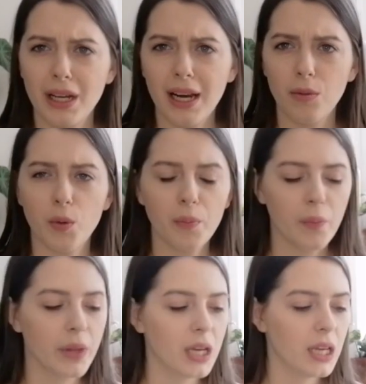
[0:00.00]
reklamą.
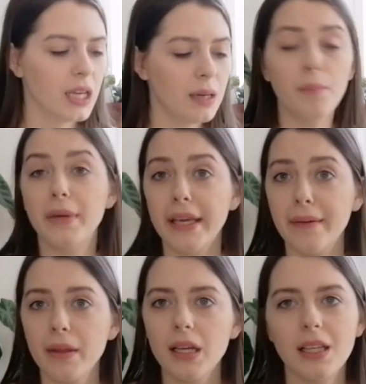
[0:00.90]
Mnie,
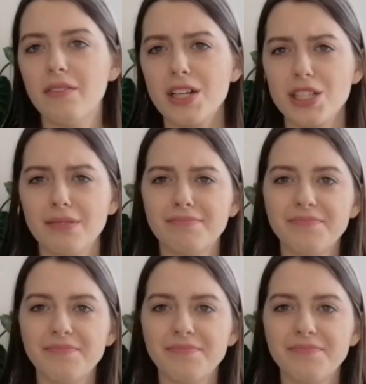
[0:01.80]
nieważne